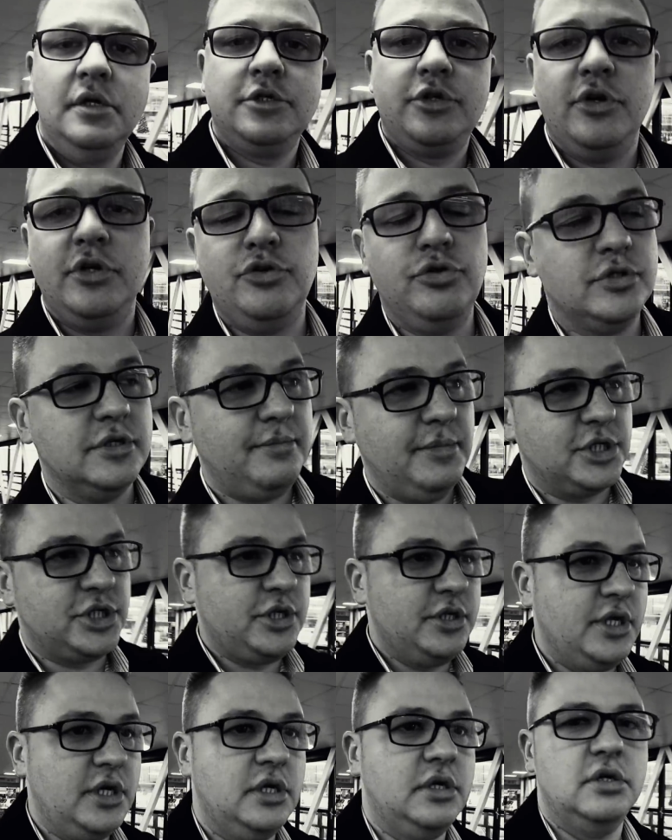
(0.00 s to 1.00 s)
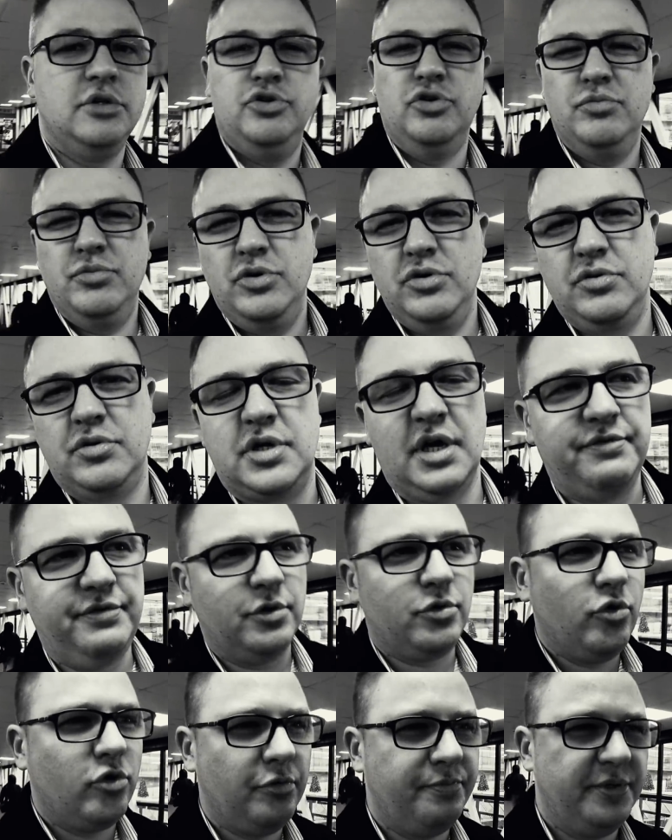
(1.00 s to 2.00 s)
что иду за машиной, думаю,
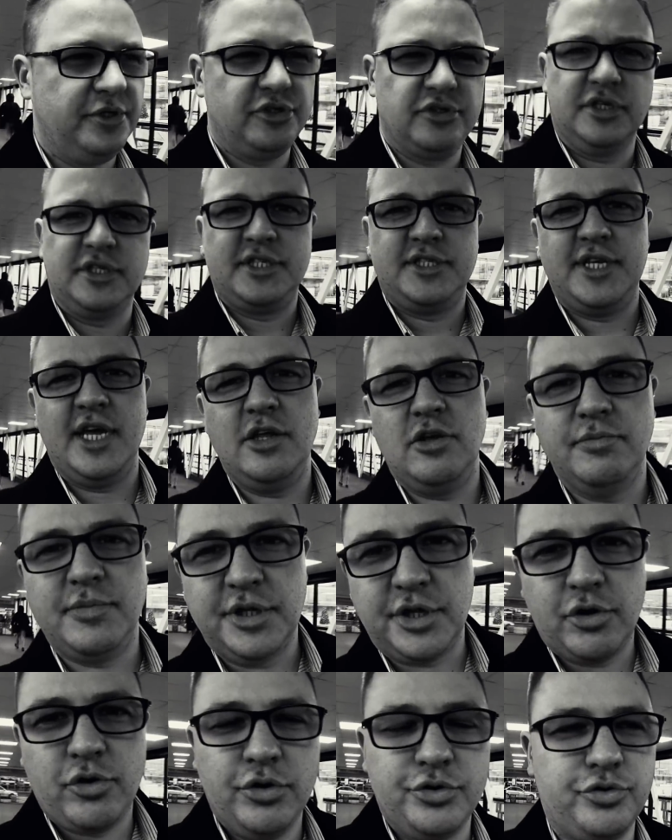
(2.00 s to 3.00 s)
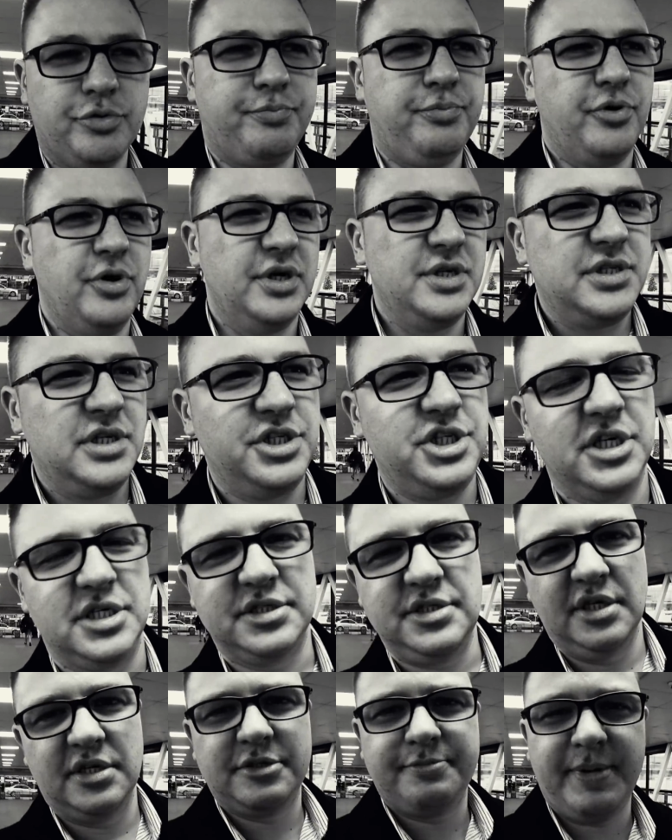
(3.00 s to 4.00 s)
кофейку купить. Что-то состояние у меня такое тупое, если
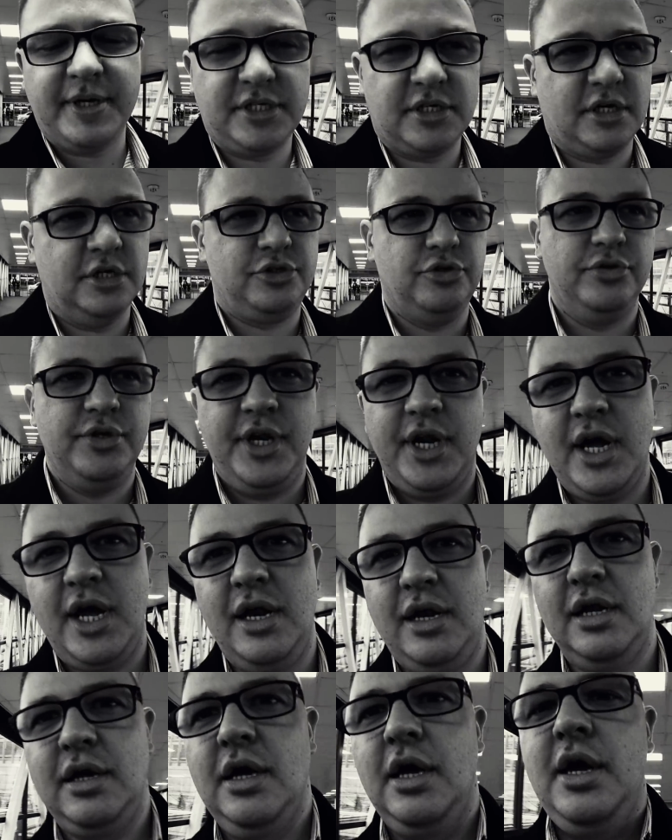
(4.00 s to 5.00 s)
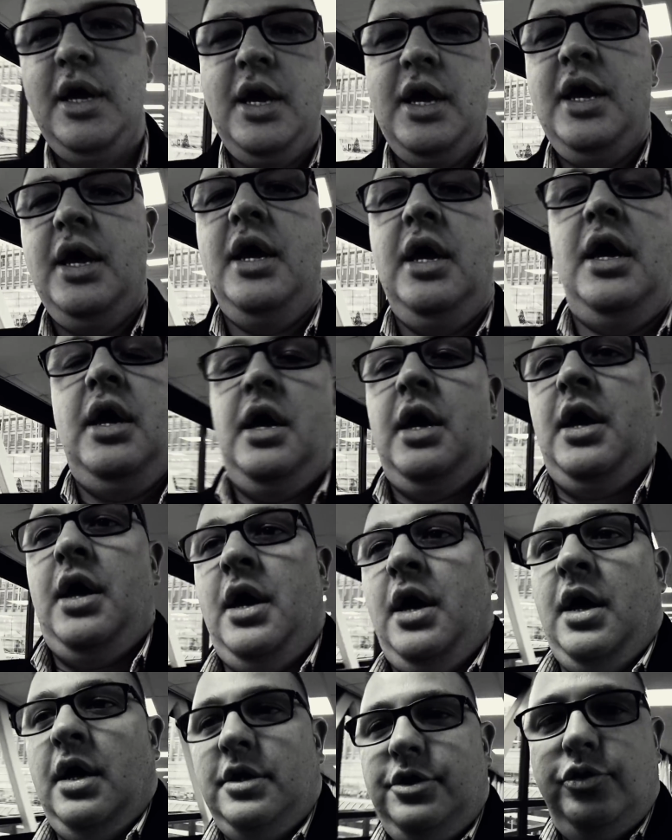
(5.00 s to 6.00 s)
честно. Спать хочу нереально.
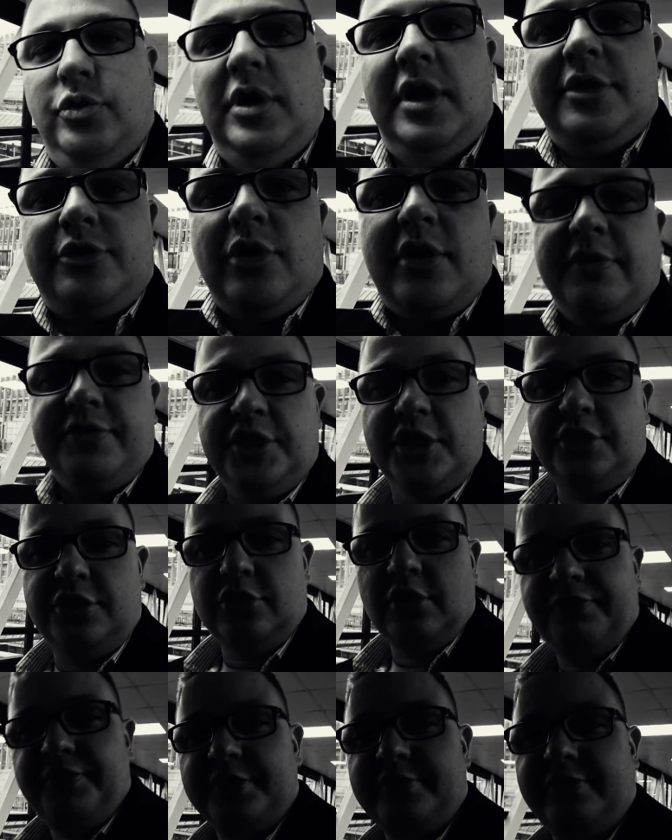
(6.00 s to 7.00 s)
Юля только в 6 часов